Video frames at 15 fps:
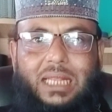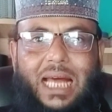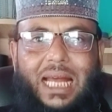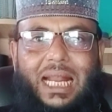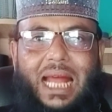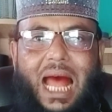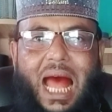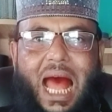
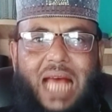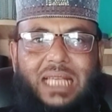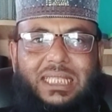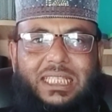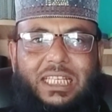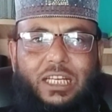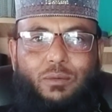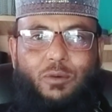তারা
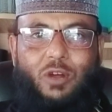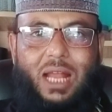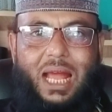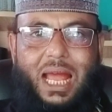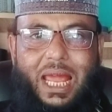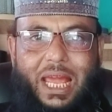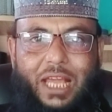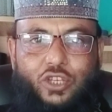আজকের বলা
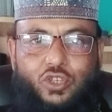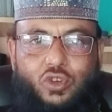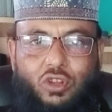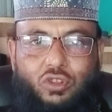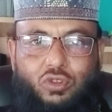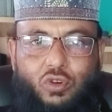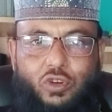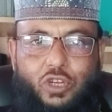এই
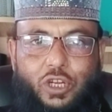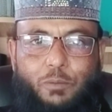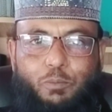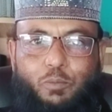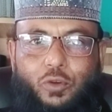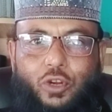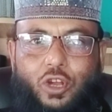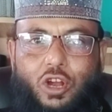যন্ত্রটি
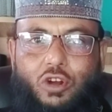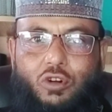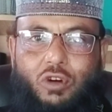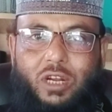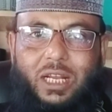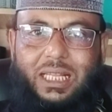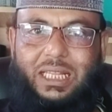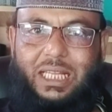প্রয়োগ
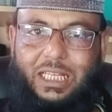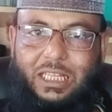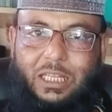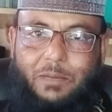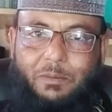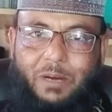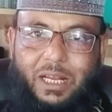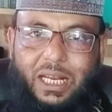করে
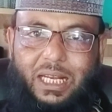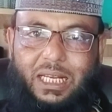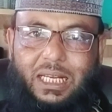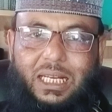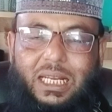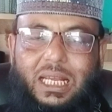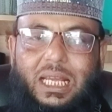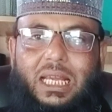দেখতে পারেন
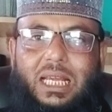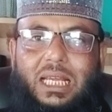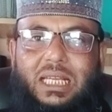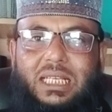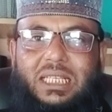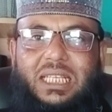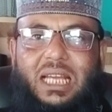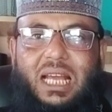
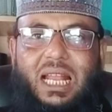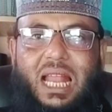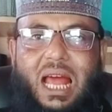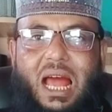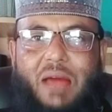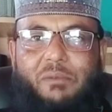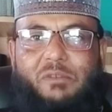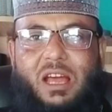
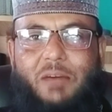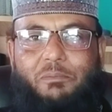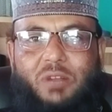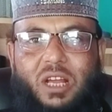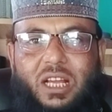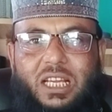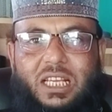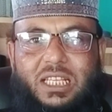ইনশাল্লাহ আমি
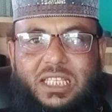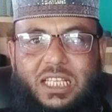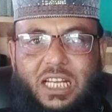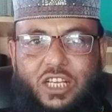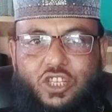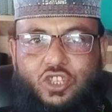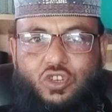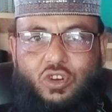আপনাকে
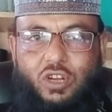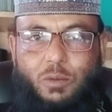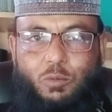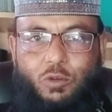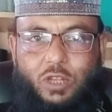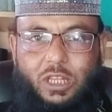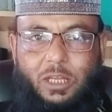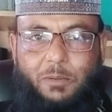সিলেন্স করে
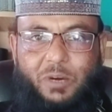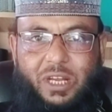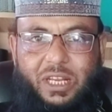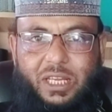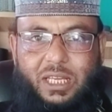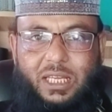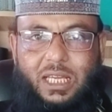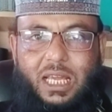বলতে
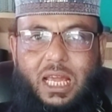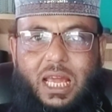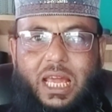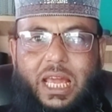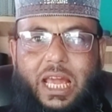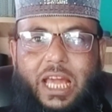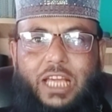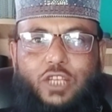পারি
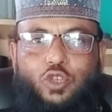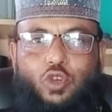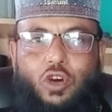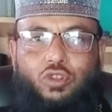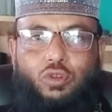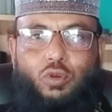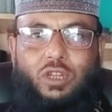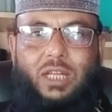এই
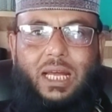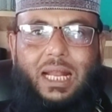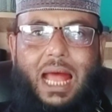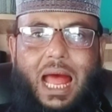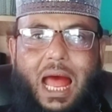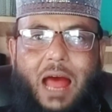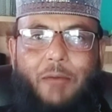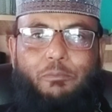যন্ত্র দ্বারা
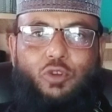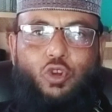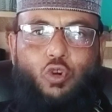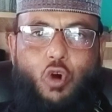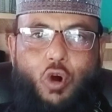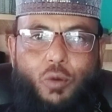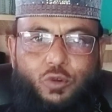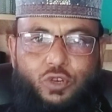আপনি
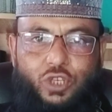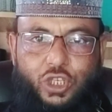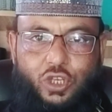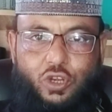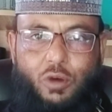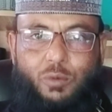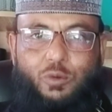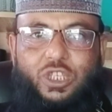
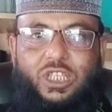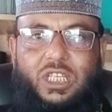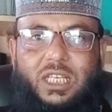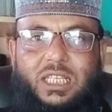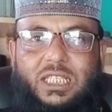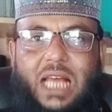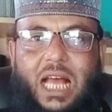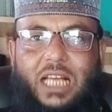অবশ্যই
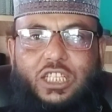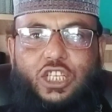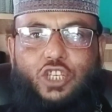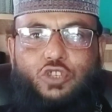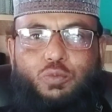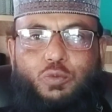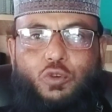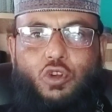অবশ্যই
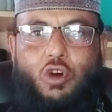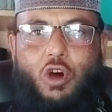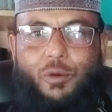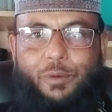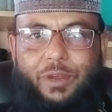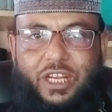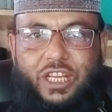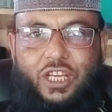সাকসেসফুল
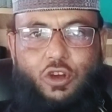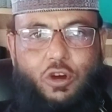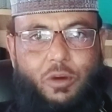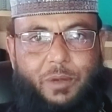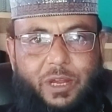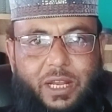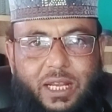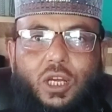হবেনই
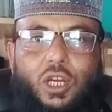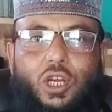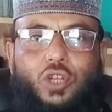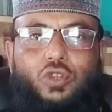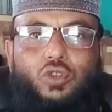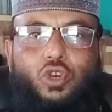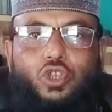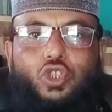হবেন
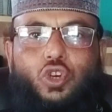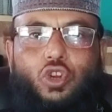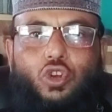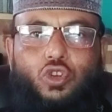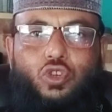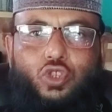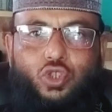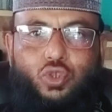তো
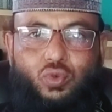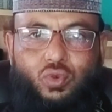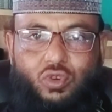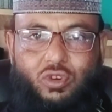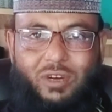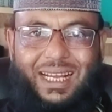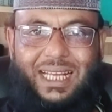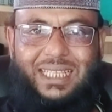চলুন শুরু
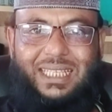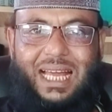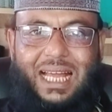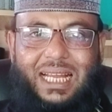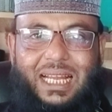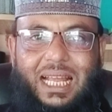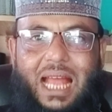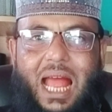করা যাক